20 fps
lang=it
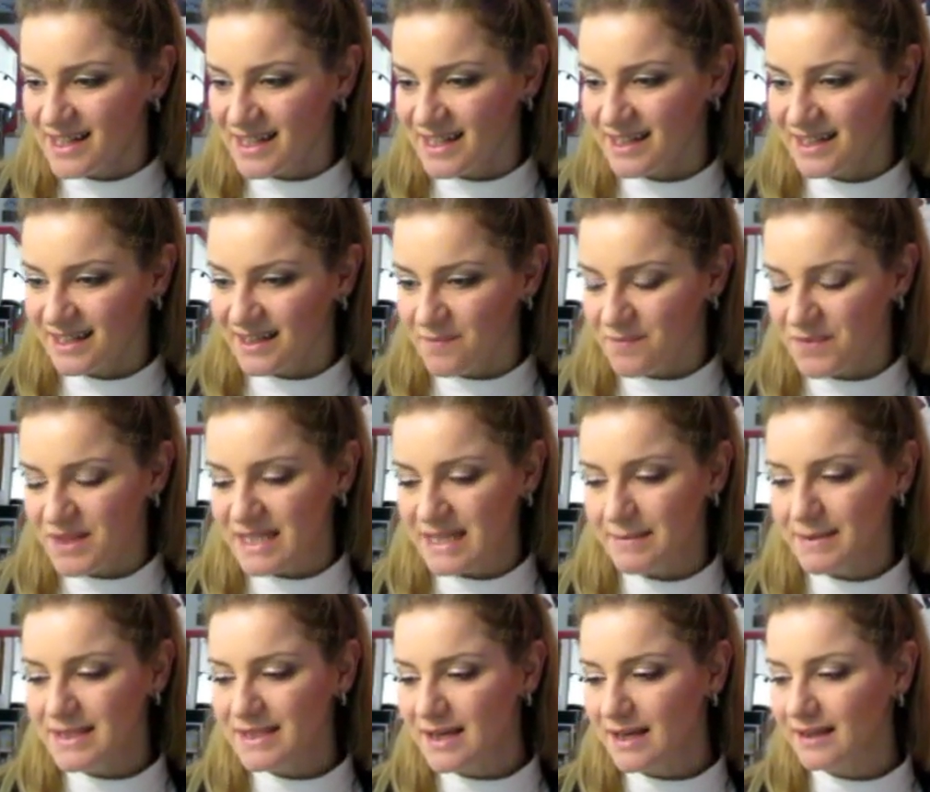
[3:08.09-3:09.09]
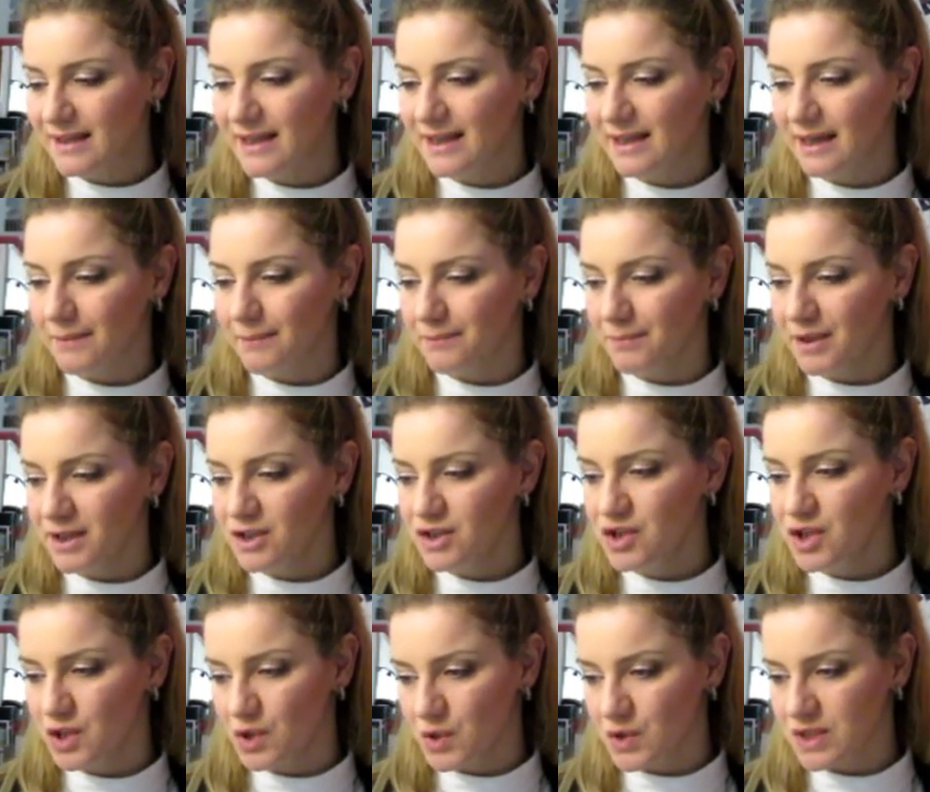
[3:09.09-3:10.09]
Um, se ne state in
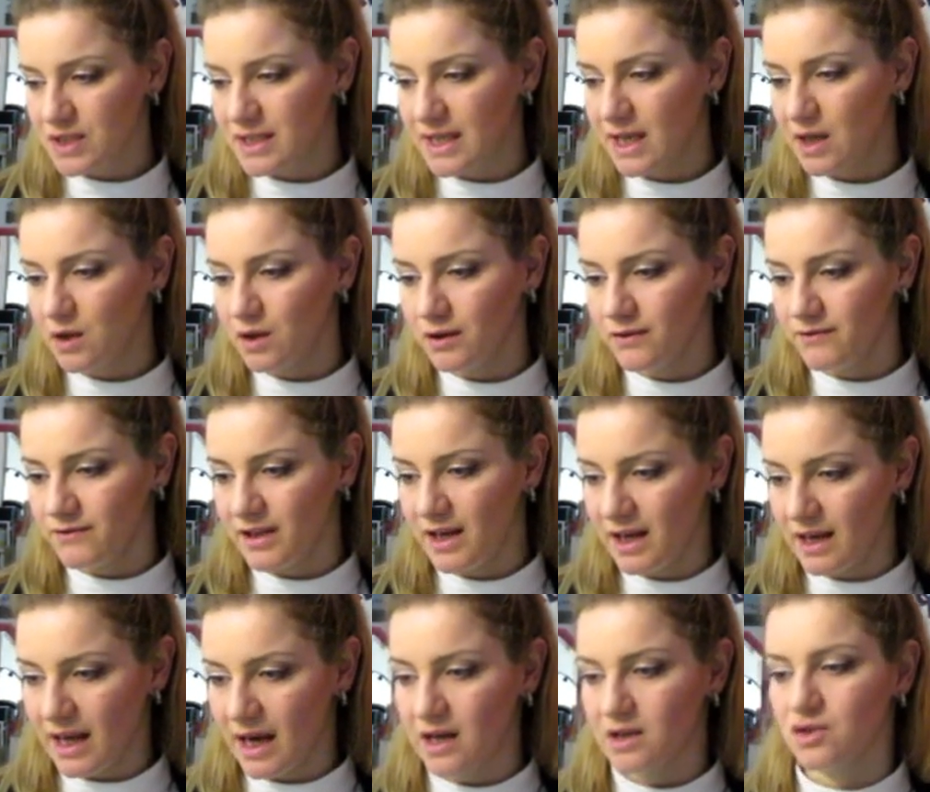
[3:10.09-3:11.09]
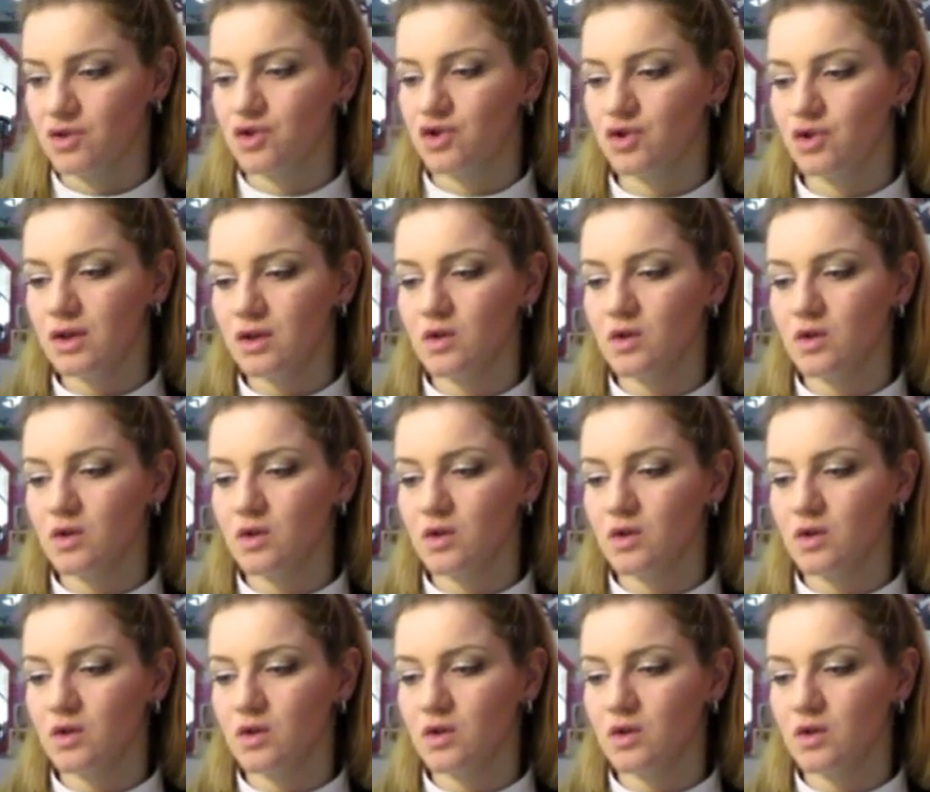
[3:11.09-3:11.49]
campeggio, in ostello, in villaggio.